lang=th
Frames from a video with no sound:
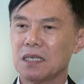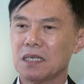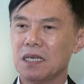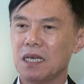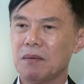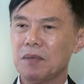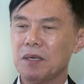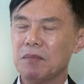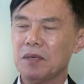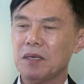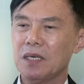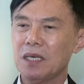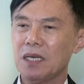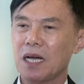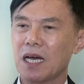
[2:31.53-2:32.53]
เดี๋ยวมันไม่
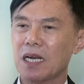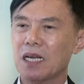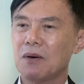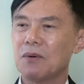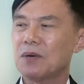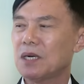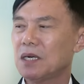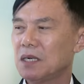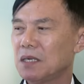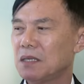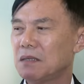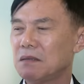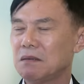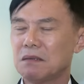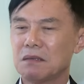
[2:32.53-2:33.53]
มีการเอาคืน
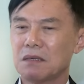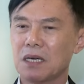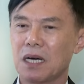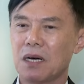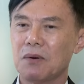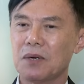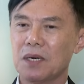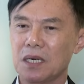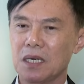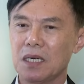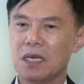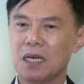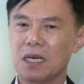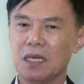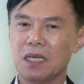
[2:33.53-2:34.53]
เอาคืน
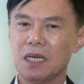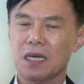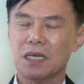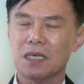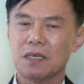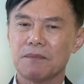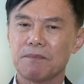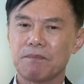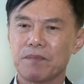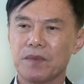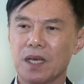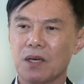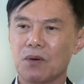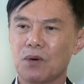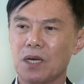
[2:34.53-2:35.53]
แล้วเนี่ย
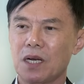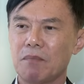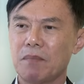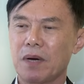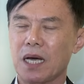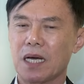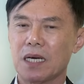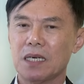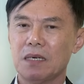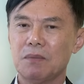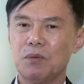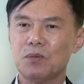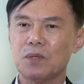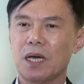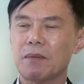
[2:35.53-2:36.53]
ไอ้คนลำบากคือ
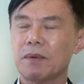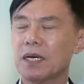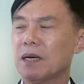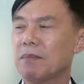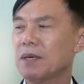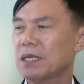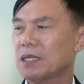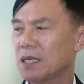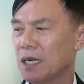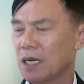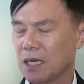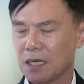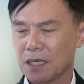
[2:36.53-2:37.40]
ผู้ใต้บังคับบัญชา